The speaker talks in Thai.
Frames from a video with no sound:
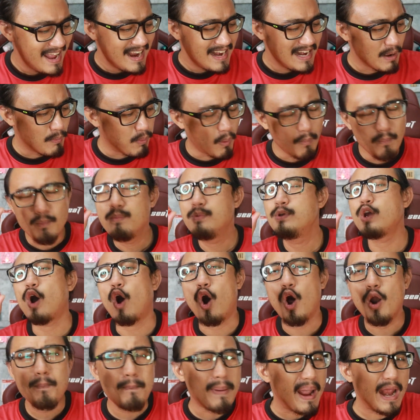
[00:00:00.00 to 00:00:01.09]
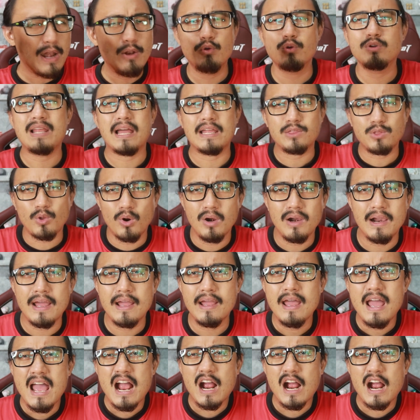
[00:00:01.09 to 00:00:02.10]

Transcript: เดี๋ยวผมย้อนไปให้ดูตั้งแต่ต้นเลย